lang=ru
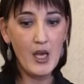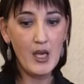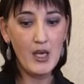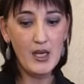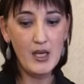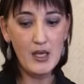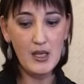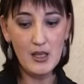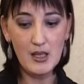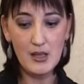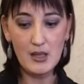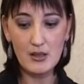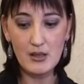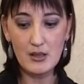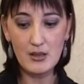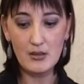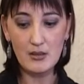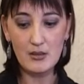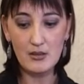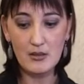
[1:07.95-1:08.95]
И
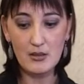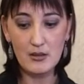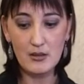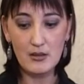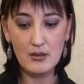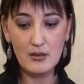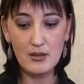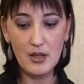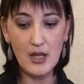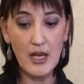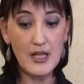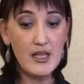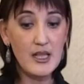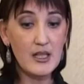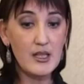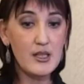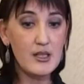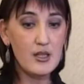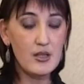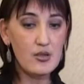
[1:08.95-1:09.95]
э,
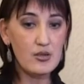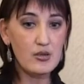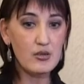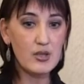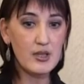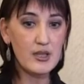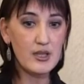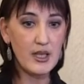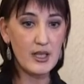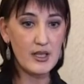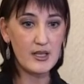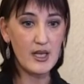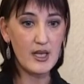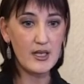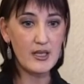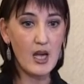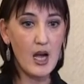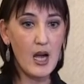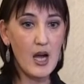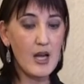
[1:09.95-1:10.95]
хотелось еще
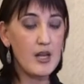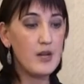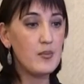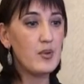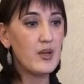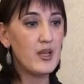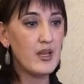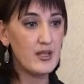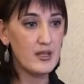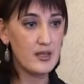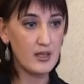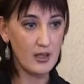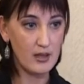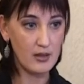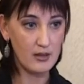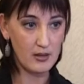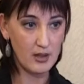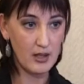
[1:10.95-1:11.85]
рассказать о репрессиях.